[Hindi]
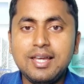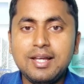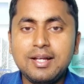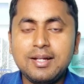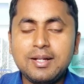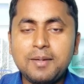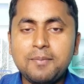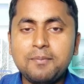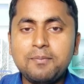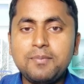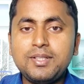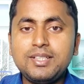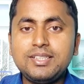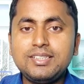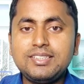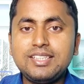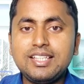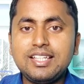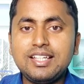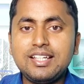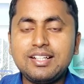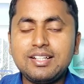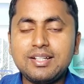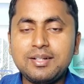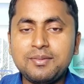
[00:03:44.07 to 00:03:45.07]
कंपनी
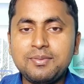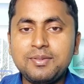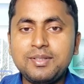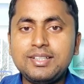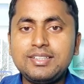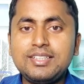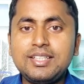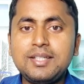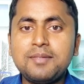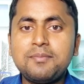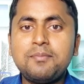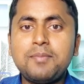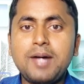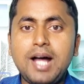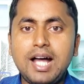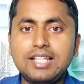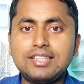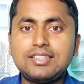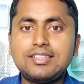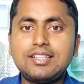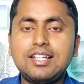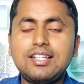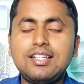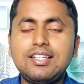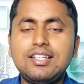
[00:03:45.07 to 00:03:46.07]
से कफिल से
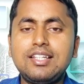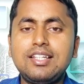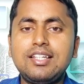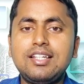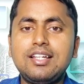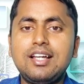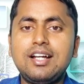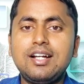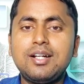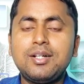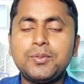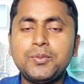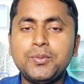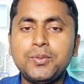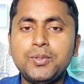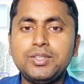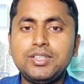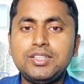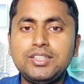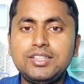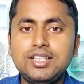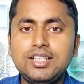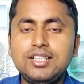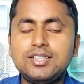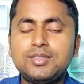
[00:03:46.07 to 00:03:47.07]
बात कर ले अगर वो
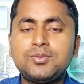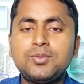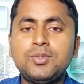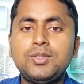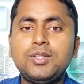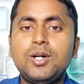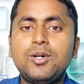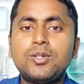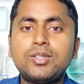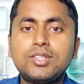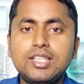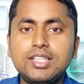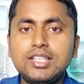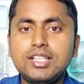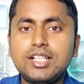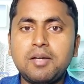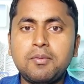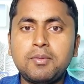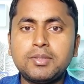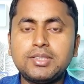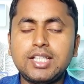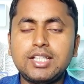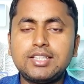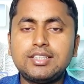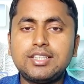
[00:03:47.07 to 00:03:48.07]
डिटेल्स कोई और तरीका
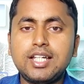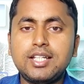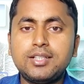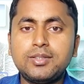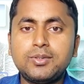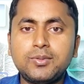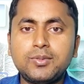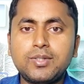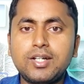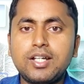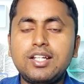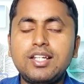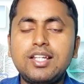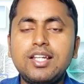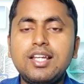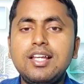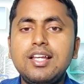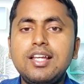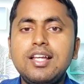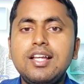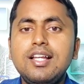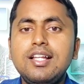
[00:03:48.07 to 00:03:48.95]
बताता है तो कर ले